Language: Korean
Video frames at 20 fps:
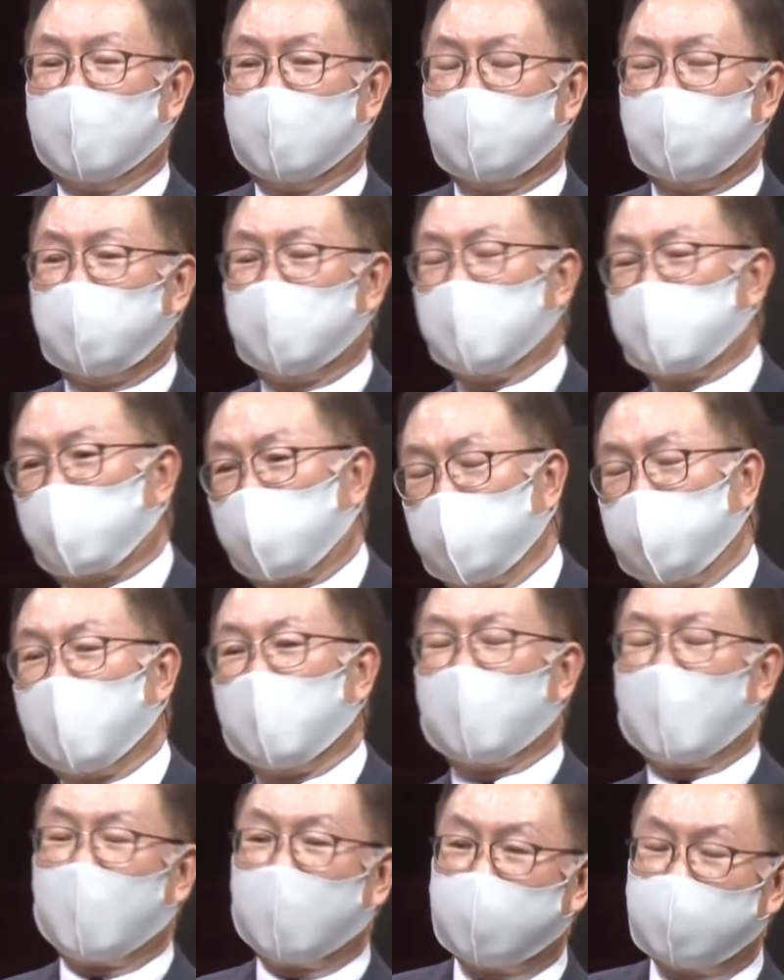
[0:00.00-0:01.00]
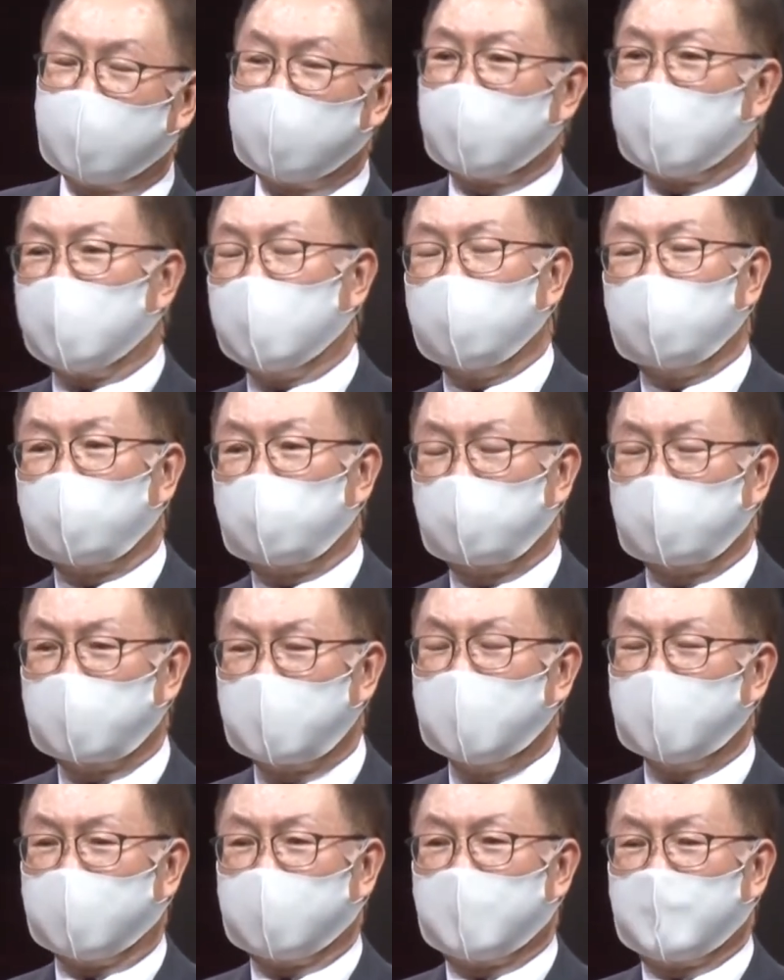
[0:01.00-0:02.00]
우리 주변에 있는
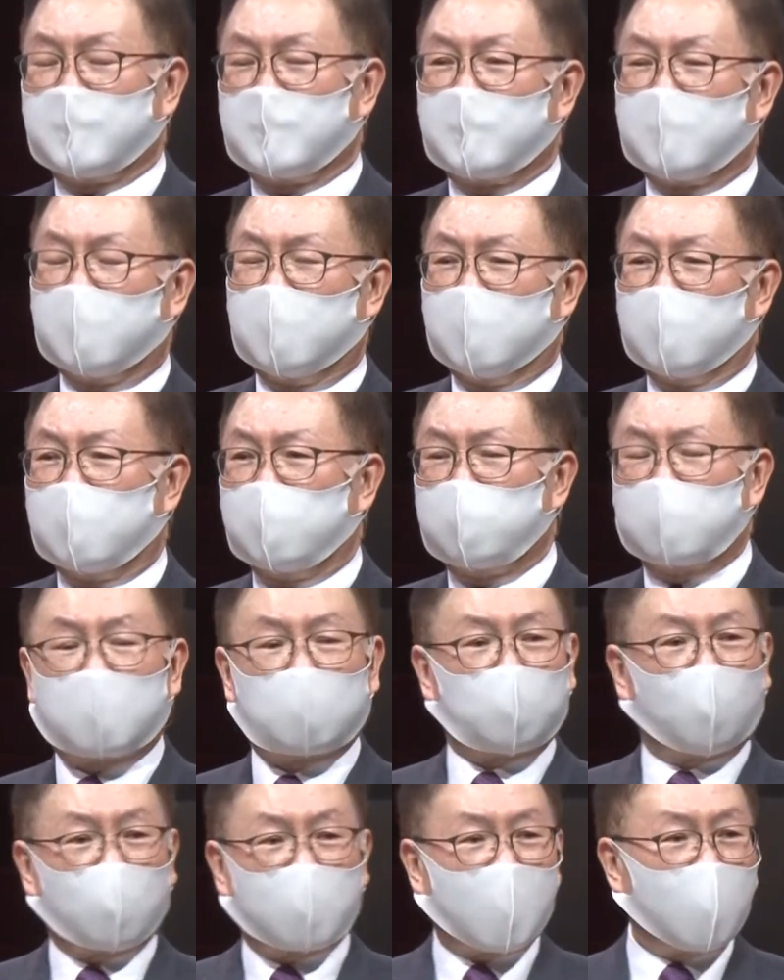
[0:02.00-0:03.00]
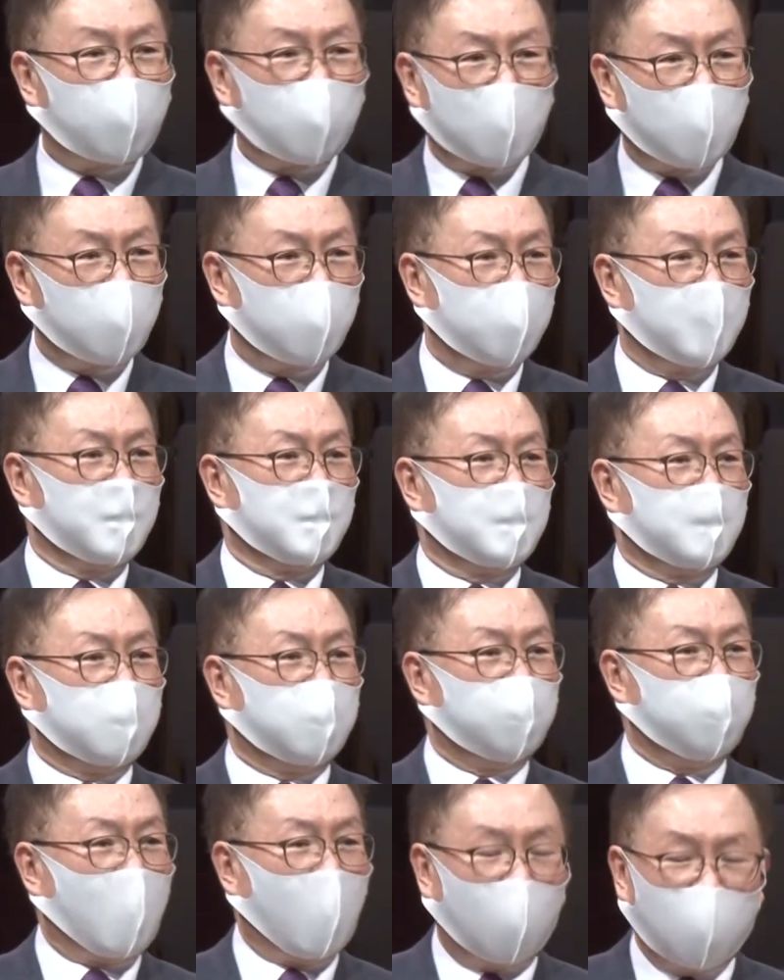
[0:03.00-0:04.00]
이웃들은 우리가 돌아볼
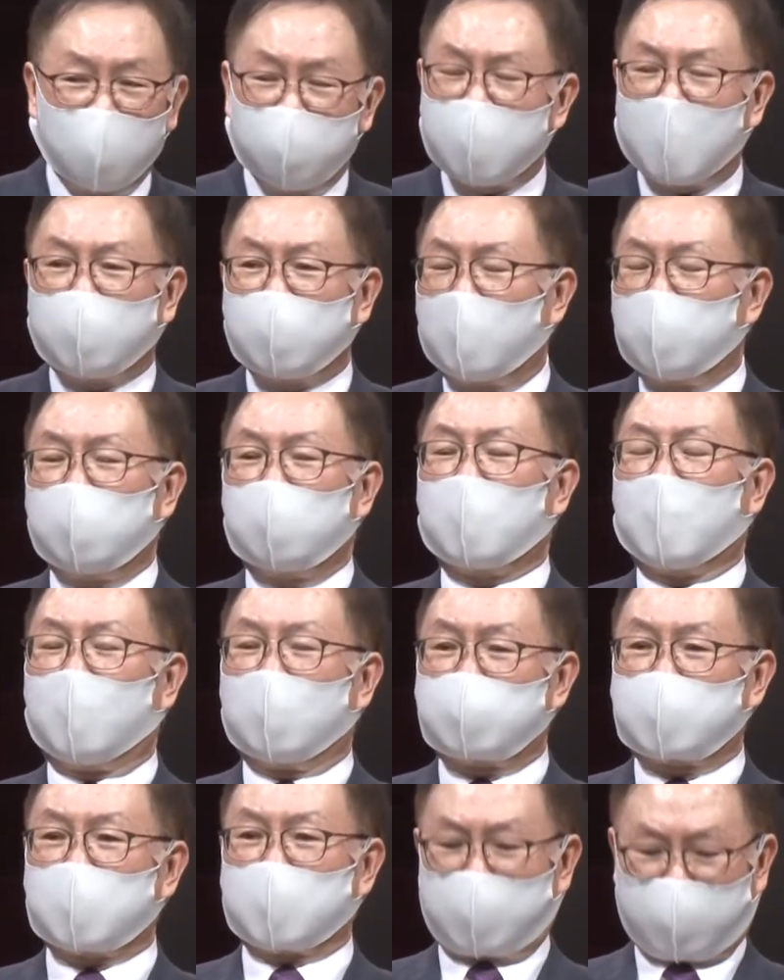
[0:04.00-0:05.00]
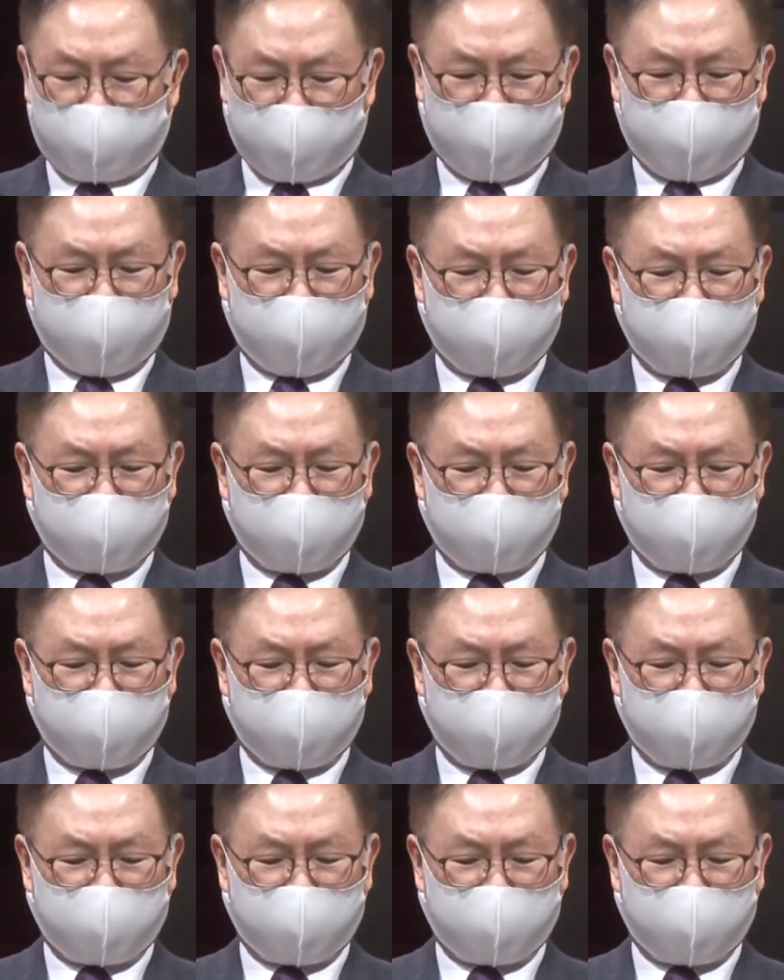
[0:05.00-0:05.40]
마음의 여유가 없었어요.